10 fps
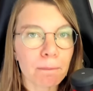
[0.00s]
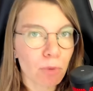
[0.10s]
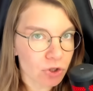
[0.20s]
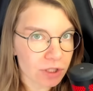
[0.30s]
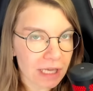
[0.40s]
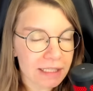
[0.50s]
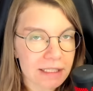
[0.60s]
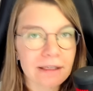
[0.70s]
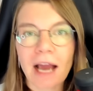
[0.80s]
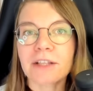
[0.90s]
можно найти
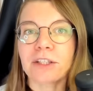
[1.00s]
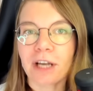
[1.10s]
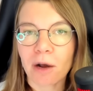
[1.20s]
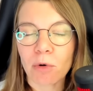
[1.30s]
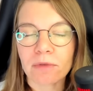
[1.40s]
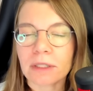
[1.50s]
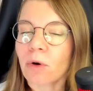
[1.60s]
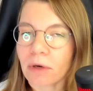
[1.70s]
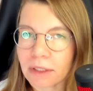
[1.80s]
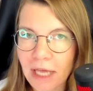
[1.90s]
как недорогого, но
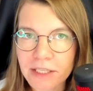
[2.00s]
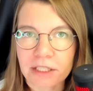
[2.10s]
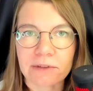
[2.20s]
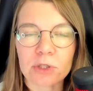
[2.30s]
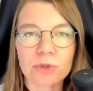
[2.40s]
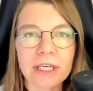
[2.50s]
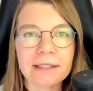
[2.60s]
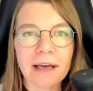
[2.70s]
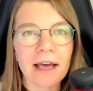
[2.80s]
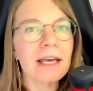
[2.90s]
классного
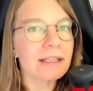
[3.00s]
студента,